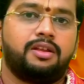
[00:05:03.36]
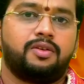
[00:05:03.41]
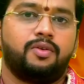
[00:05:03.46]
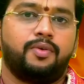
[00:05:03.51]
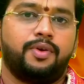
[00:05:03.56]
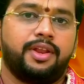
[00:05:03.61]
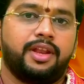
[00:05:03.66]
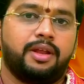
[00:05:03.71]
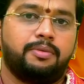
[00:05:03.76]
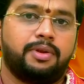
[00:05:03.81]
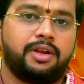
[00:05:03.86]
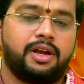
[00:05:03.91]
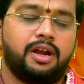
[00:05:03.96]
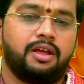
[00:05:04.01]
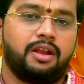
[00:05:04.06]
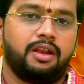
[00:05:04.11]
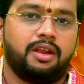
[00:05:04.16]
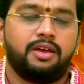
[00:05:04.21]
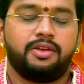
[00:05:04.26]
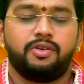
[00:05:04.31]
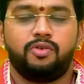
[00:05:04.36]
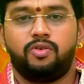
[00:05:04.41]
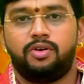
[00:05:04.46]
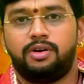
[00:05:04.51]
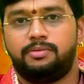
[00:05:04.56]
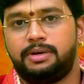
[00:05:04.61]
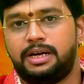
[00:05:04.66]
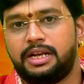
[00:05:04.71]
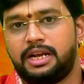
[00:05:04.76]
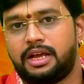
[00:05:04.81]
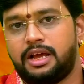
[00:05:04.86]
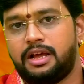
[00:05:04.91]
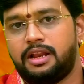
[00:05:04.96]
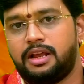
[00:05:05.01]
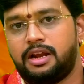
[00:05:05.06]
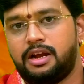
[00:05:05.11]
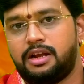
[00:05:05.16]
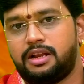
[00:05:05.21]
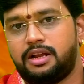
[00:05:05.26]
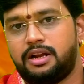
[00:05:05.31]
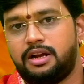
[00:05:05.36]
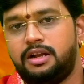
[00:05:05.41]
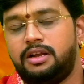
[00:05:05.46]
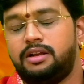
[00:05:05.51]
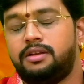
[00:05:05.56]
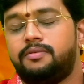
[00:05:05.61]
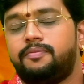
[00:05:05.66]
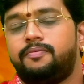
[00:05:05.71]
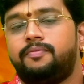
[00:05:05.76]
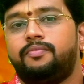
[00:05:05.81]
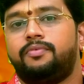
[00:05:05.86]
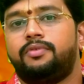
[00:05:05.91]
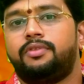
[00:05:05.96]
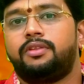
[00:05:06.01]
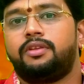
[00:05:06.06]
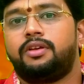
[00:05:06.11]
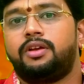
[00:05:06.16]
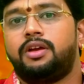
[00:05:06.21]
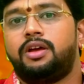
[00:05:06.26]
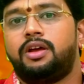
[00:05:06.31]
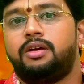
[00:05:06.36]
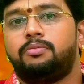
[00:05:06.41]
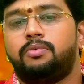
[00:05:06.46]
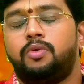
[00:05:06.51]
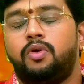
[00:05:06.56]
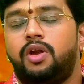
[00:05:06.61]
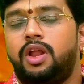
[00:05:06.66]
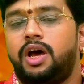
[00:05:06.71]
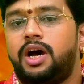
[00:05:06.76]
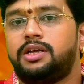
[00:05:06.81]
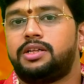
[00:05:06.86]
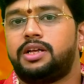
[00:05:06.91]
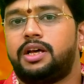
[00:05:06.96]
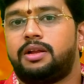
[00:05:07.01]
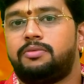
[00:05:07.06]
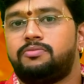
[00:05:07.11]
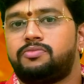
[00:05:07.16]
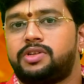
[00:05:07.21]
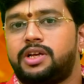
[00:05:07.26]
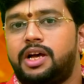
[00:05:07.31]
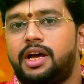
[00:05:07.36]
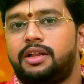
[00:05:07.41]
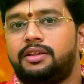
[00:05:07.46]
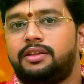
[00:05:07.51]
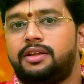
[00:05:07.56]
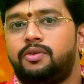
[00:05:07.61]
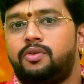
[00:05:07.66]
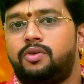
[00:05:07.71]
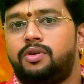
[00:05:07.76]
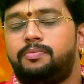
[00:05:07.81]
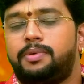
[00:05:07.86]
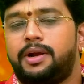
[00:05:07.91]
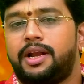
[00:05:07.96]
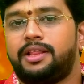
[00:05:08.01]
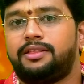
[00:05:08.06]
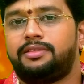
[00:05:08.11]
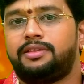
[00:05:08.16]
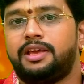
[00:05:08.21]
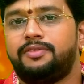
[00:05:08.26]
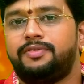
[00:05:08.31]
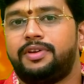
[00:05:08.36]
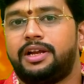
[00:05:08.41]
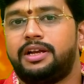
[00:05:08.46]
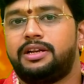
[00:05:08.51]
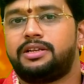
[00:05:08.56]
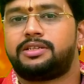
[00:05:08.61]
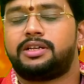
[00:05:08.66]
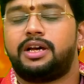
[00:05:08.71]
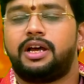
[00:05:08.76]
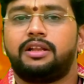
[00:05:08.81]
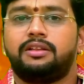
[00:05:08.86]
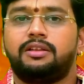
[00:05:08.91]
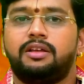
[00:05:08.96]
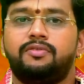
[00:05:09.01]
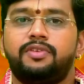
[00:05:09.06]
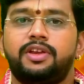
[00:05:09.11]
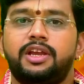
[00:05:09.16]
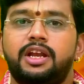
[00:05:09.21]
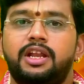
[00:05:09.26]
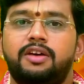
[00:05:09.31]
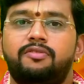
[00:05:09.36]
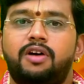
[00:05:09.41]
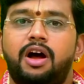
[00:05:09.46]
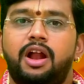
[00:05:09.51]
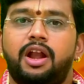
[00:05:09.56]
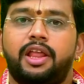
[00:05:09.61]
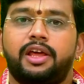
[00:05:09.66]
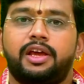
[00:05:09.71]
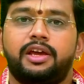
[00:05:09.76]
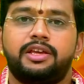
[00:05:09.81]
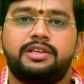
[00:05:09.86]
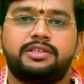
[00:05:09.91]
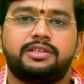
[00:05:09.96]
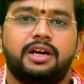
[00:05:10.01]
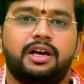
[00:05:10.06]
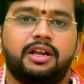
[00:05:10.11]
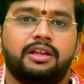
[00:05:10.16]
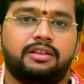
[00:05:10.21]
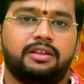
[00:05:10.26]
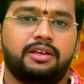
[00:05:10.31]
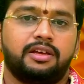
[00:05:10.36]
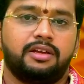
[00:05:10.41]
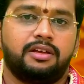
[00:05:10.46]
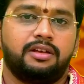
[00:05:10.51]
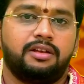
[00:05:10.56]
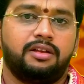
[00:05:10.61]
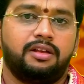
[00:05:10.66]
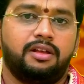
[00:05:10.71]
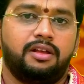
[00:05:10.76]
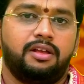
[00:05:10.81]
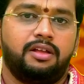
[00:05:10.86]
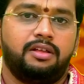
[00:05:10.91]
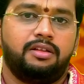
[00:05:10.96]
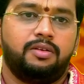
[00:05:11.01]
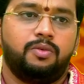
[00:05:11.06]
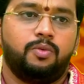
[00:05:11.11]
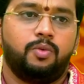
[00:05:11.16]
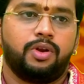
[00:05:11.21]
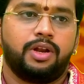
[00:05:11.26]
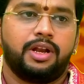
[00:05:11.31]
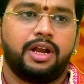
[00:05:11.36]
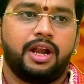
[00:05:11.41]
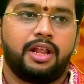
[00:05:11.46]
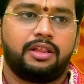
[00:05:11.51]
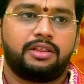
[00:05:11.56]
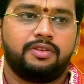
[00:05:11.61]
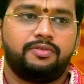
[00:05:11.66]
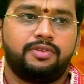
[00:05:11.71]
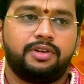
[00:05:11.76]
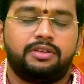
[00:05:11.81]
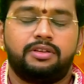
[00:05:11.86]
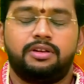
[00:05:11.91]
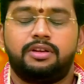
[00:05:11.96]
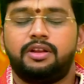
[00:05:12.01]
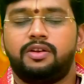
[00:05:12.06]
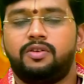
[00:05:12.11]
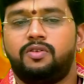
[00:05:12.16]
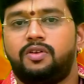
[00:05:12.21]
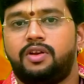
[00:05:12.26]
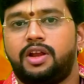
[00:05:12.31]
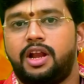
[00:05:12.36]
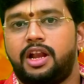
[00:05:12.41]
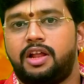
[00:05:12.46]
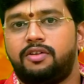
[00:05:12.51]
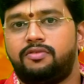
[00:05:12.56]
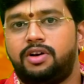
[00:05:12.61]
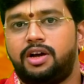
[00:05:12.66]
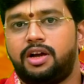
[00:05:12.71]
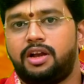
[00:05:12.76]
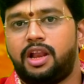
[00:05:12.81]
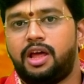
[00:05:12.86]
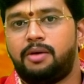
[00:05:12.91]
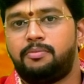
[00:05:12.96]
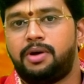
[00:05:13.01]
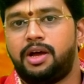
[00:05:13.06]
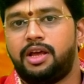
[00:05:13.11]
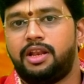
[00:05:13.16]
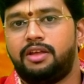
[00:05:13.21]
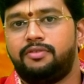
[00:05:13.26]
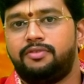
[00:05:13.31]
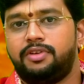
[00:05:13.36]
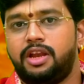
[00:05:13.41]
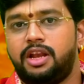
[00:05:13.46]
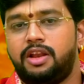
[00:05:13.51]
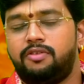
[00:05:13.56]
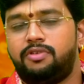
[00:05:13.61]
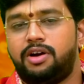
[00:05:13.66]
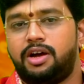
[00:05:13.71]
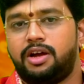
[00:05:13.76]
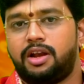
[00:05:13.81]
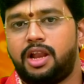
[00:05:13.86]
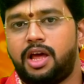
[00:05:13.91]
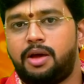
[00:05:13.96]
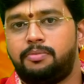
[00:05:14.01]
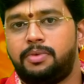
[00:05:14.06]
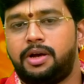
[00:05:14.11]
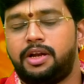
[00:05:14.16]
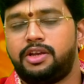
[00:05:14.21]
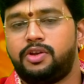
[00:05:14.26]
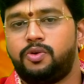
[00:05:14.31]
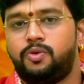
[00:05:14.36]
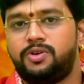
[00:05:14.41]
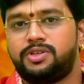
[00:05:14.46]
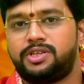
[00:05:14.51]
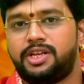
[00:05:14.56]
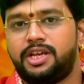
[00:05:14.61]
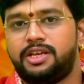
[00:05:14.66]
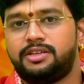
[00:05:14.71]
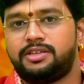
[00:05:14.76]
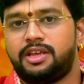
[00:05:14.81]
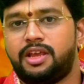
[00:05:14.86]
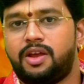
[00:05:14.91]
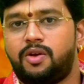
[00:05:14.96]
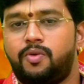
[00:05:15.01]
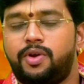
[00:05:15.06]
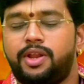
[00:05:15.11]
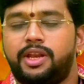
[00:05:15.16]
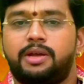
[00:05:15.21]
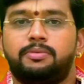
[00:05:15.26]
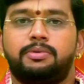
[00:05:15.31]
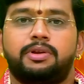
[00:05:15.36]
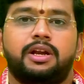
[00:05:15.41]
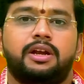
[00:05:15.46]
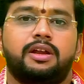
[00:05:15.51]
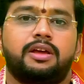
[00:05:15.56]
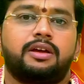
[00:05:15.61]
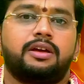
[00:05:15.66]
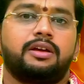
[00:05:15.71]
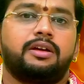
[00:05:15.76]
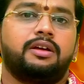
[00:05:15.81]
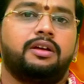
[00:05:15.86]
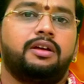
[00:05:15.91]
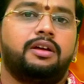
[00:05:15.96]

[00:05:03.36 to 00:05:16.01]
இருக்கக்கூடிய நபர்களுக்கெல்லாம் யோகமான காலகட்டங்கள் பொருளாதாரம் சார்ந்த ஒரு பண தேவைகள் சார்ந்த வீடு வாடகை சார்ந்த ஒரு நிலத்தை விட்டுட்டு இன்னொரு இடம் வாங்கலாமா இல்லை வீடு வாங்கலாமான்னு யோஜனை செய்யக்கூடிய நபர்களுக்கு